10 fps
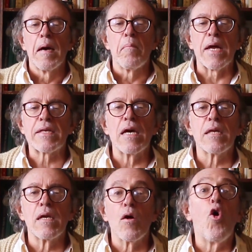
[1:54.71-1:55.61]

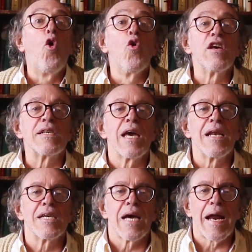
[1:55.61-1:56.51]
Pretenden
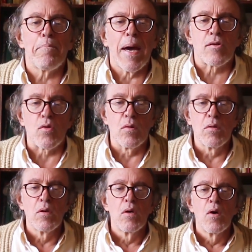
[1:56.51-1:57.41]
judicializar a Petro,
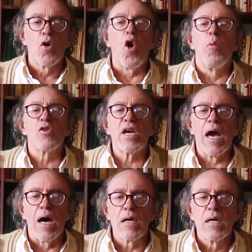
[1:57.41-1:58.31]
como
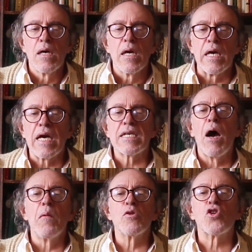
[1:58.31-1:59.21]
sea, y ya
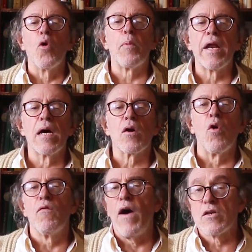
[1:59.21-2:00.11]
sabemos que operan
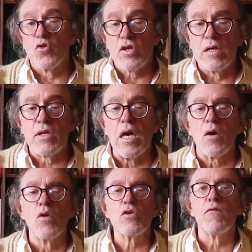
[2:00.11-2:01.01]
con falsos
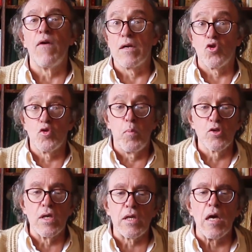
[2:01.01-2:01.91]
testigos, falsos
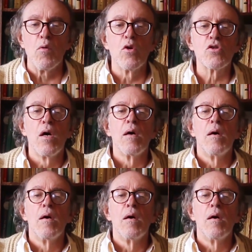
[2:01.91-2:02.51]
positivos,